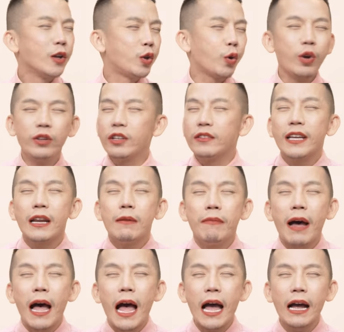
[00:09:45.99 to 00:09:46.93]
ทุกคนตื่นเต้น
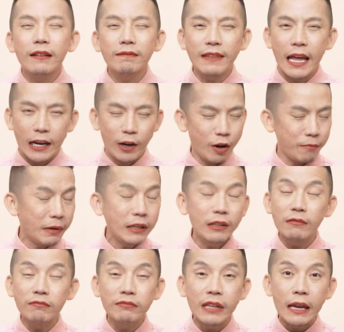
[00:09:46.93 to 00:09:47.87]
มากแต่หล่อนไม่
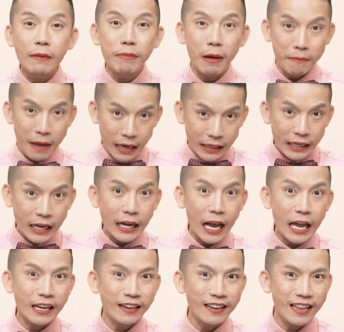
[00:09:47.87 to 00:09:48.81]
ตื่นเต้นประมาณนี้นะ
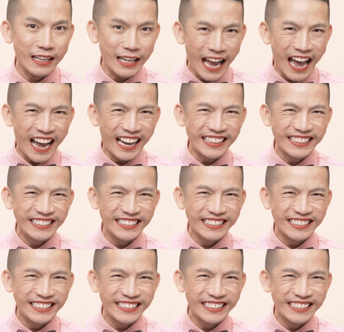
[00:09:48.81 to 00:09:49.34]
คะนักเรียนขา